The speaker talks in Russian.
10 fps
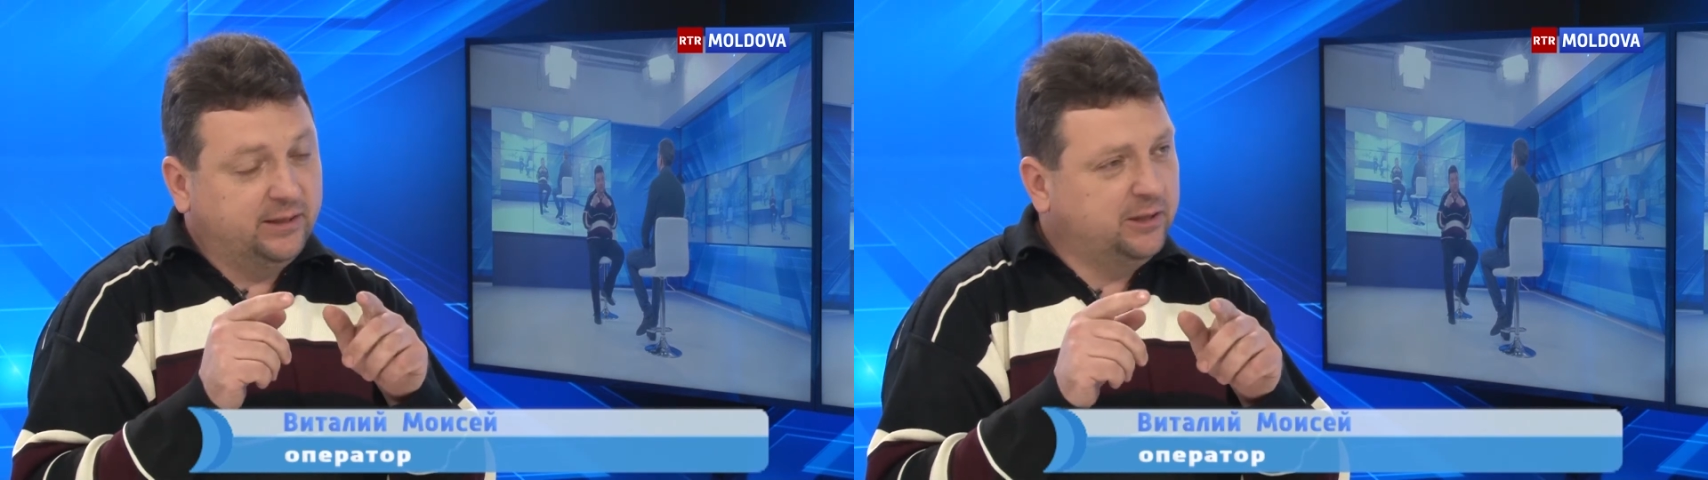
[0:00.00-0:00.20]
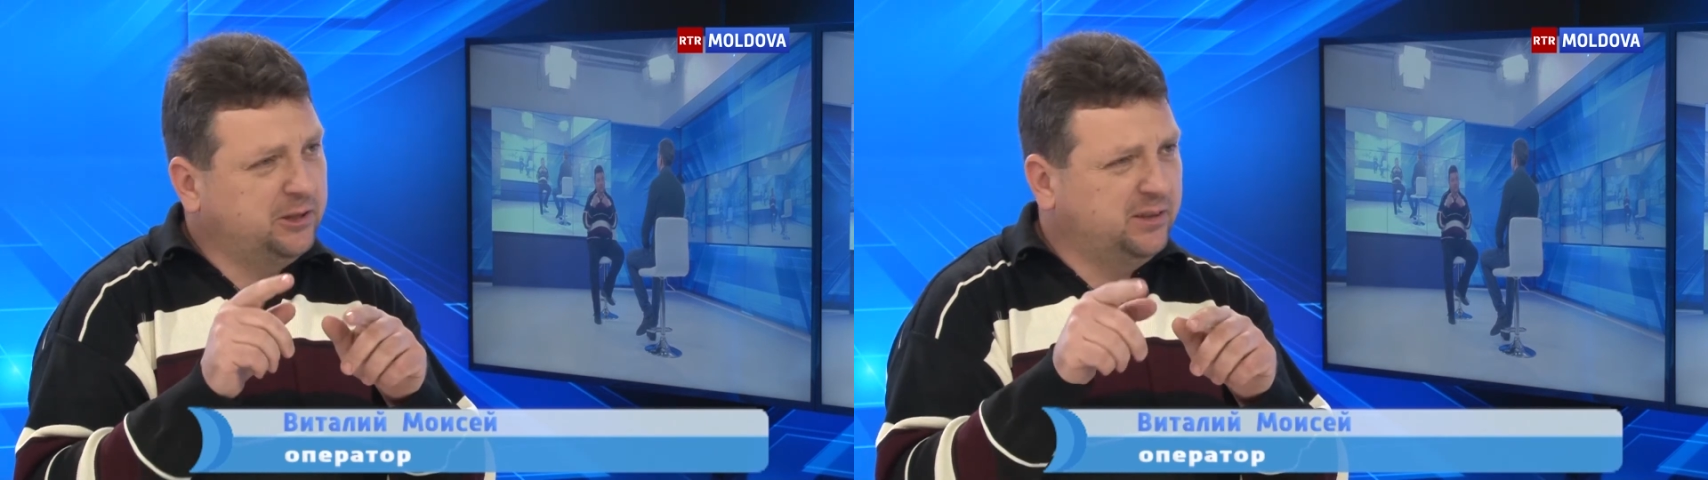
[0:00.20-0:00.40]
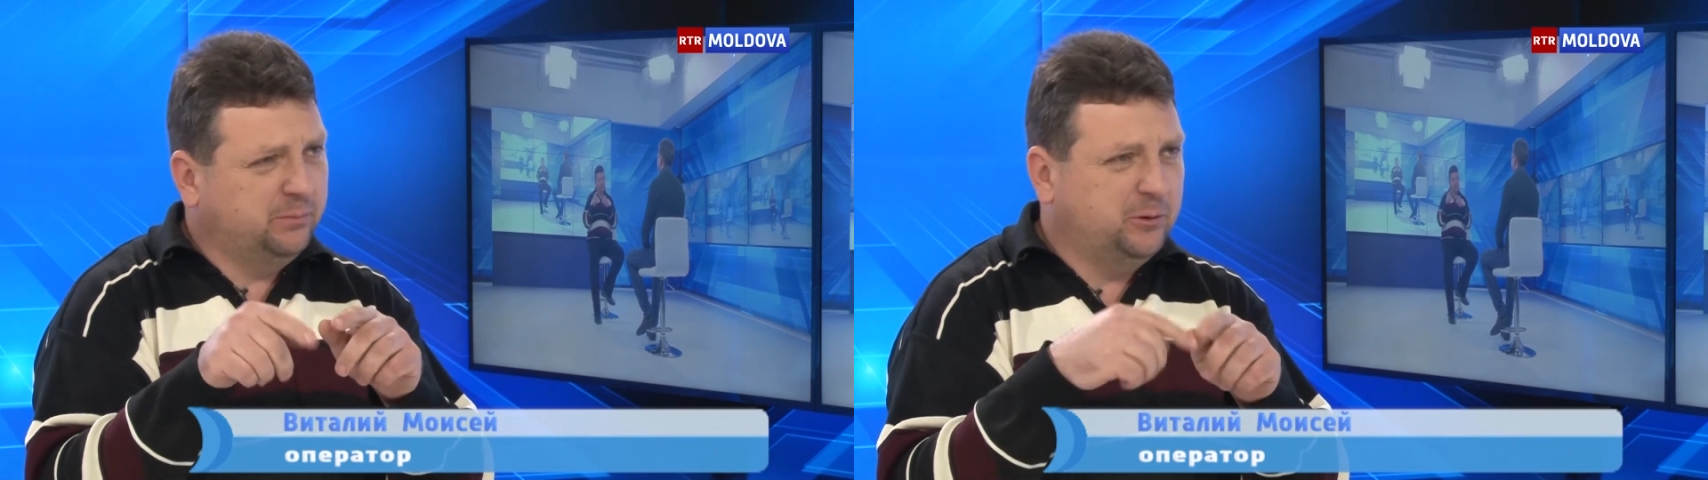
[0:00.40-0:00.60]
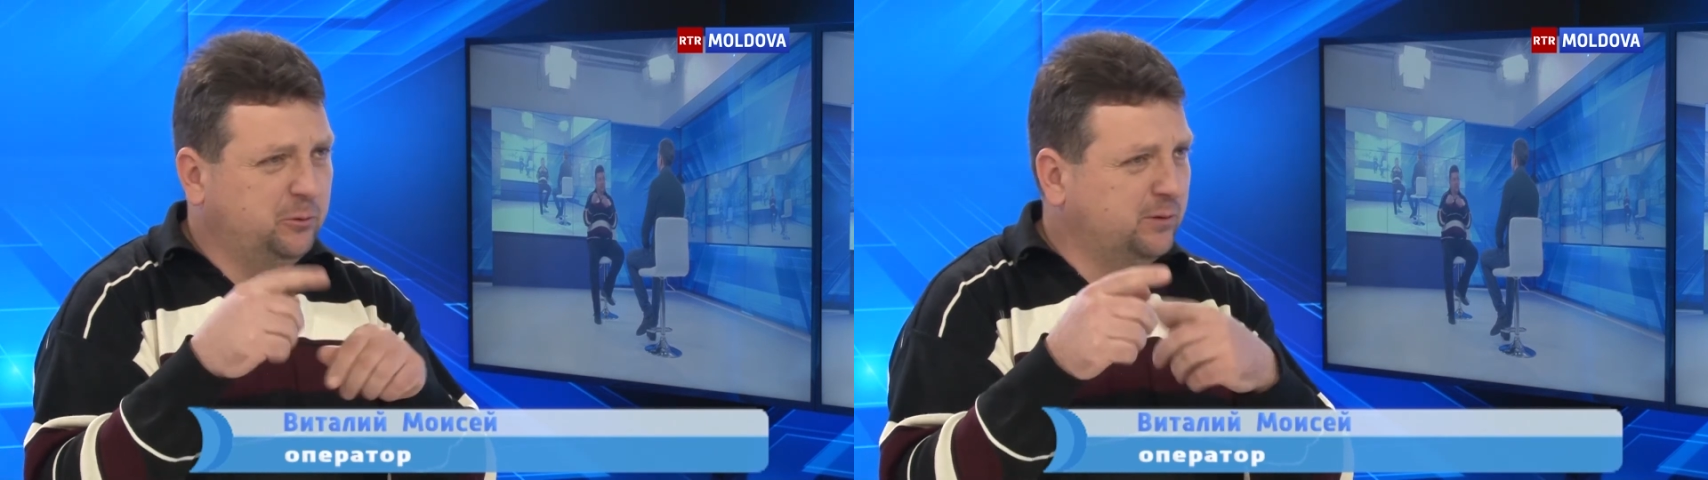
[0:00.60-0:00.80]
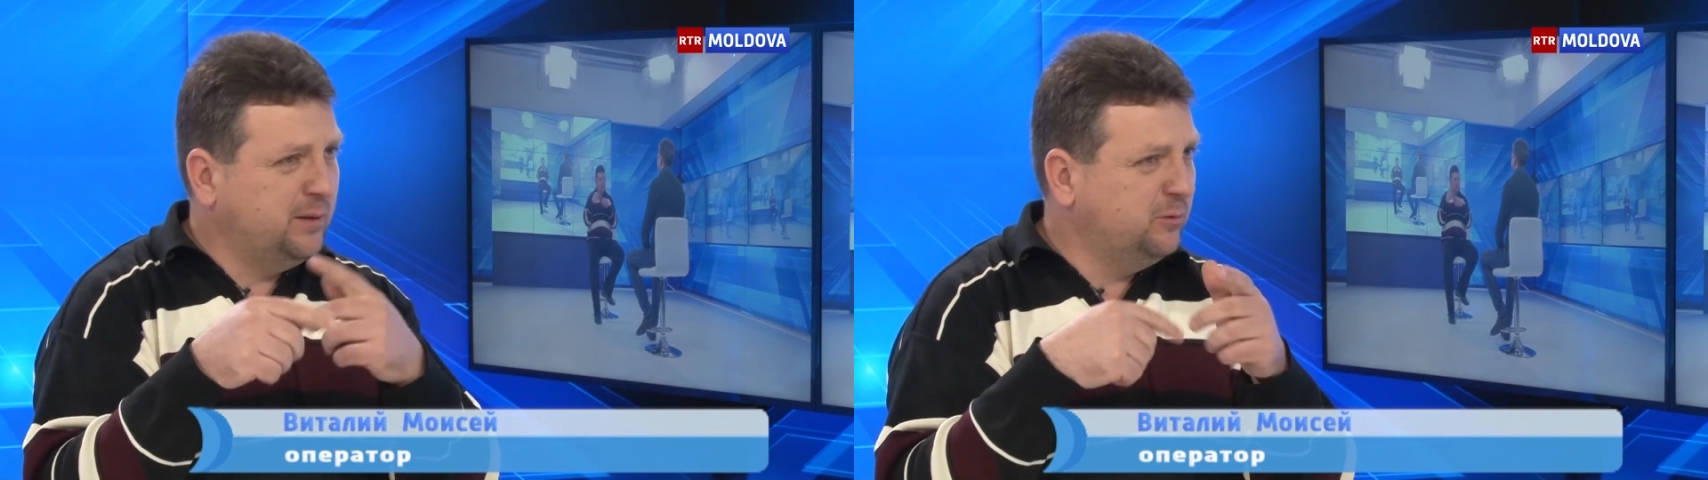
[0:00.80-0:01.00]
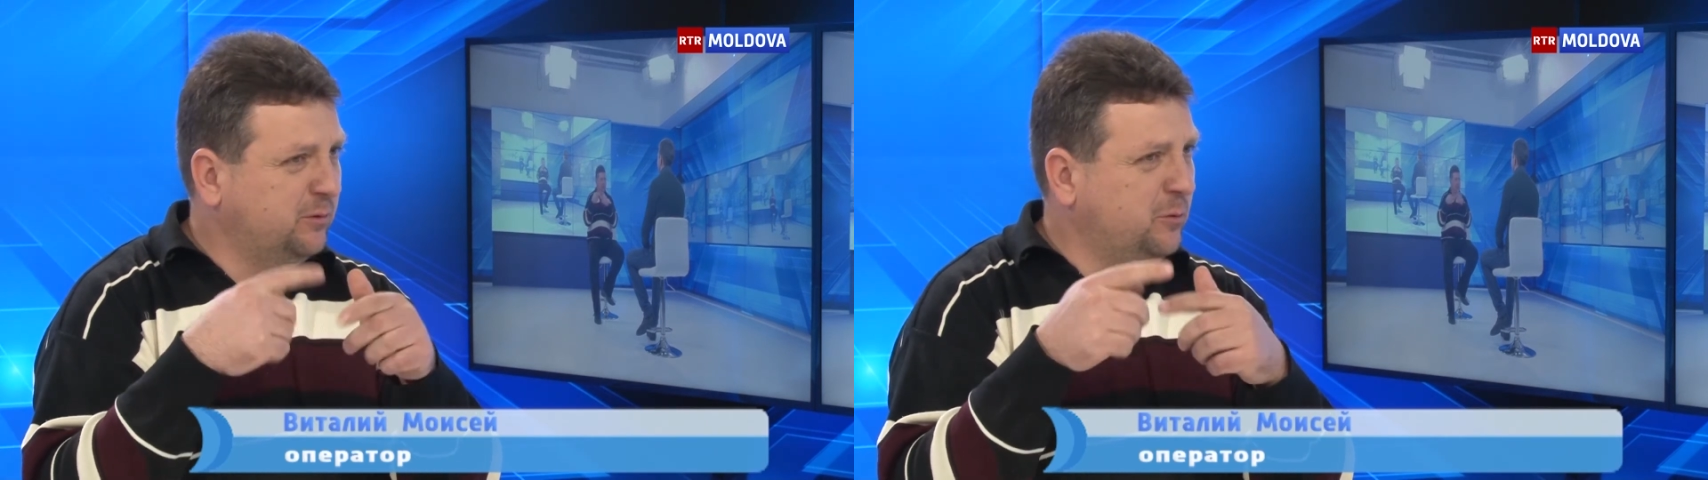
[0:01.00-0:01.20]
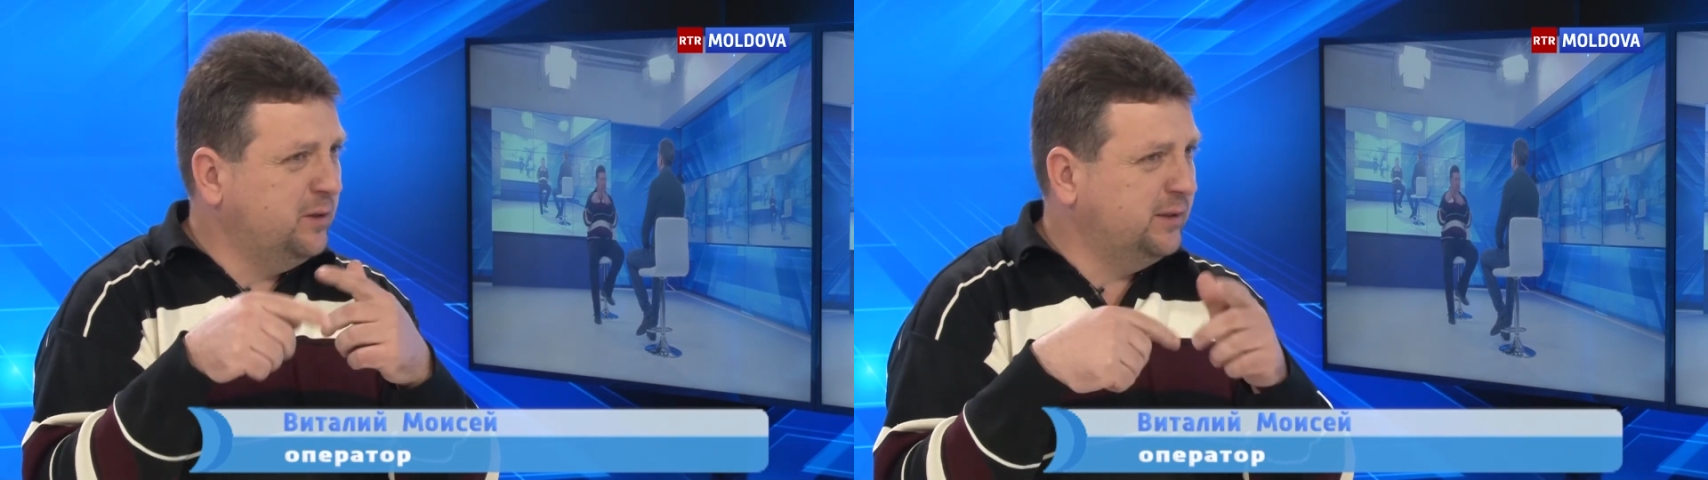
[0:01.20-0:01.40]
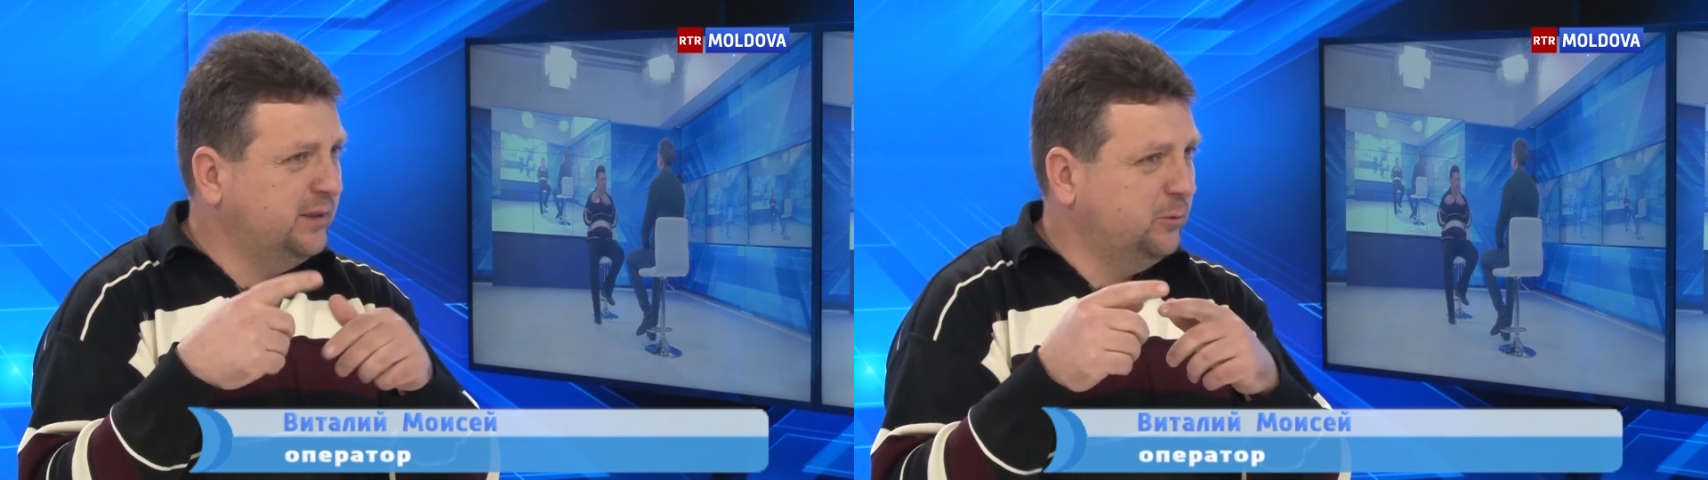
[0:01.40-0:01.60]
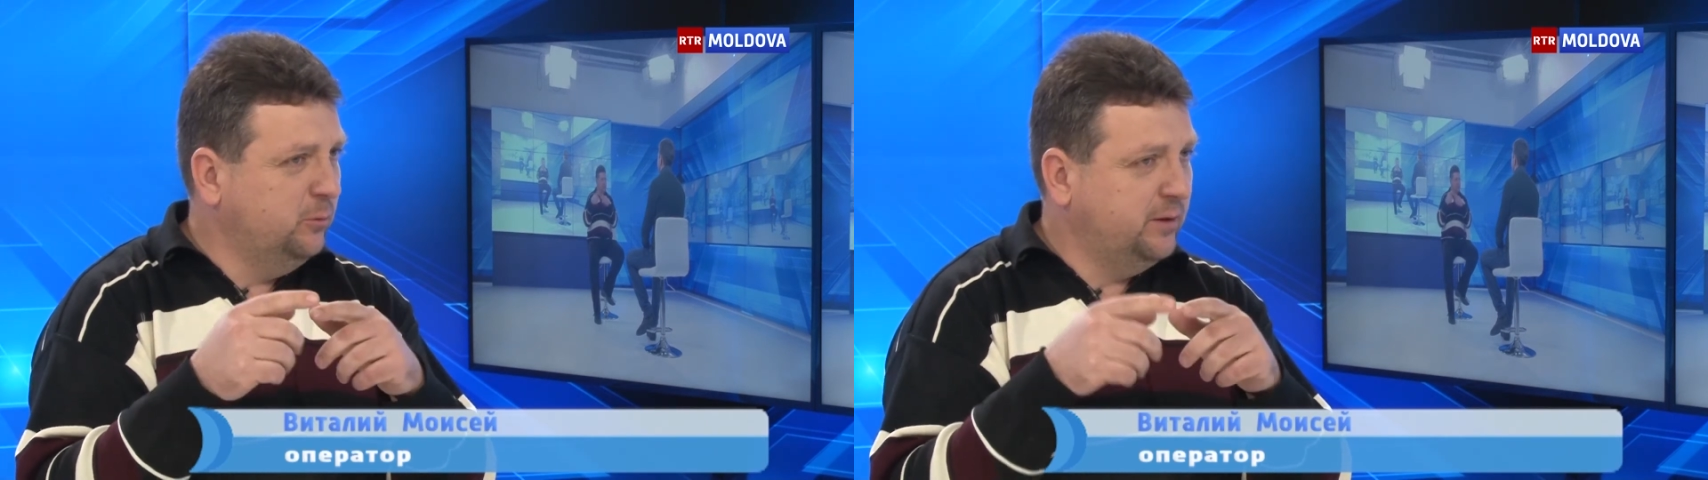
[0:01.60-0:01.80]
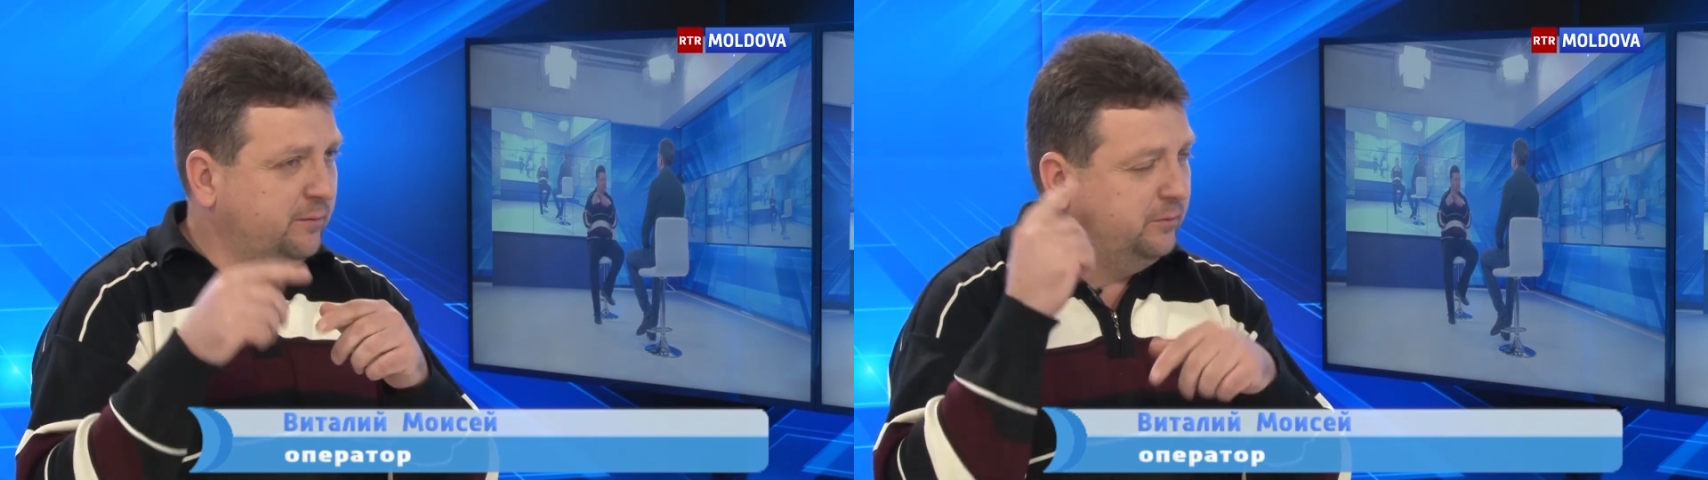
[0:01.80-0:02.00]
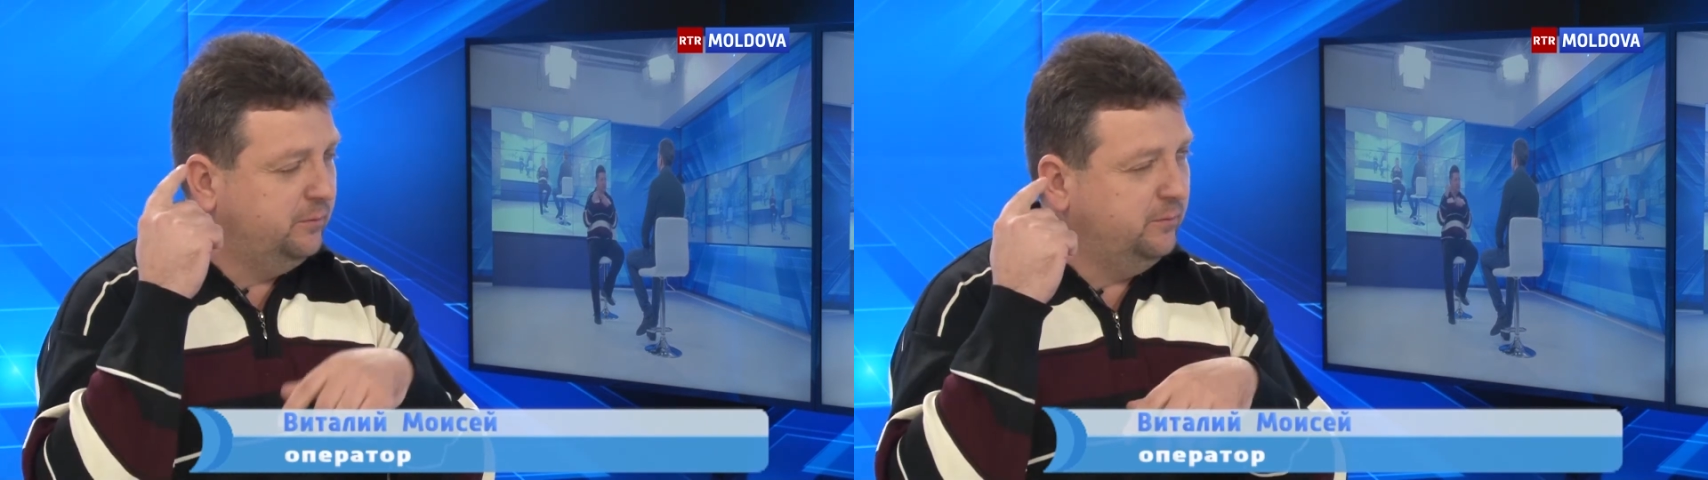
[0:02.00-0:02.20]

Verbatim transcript: я даже не смотрю там сколько секунд, я в,